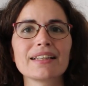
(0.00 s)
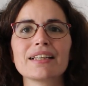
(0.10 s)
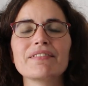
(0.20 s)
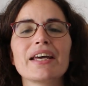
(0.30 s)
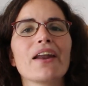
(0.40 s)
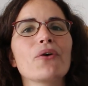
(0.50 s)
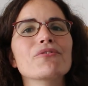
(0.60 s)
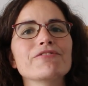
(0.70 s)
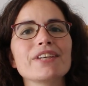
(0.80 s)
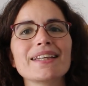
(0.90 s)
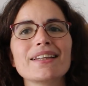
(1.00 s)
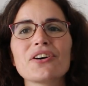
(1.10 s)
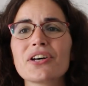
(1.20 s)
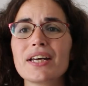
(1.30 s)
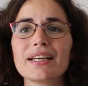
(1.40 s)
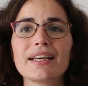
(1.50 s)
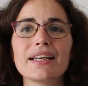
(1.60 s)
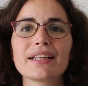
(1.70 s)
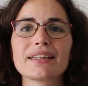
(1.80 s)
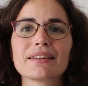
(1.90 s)
ad avere un video
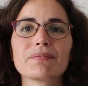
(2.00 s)
che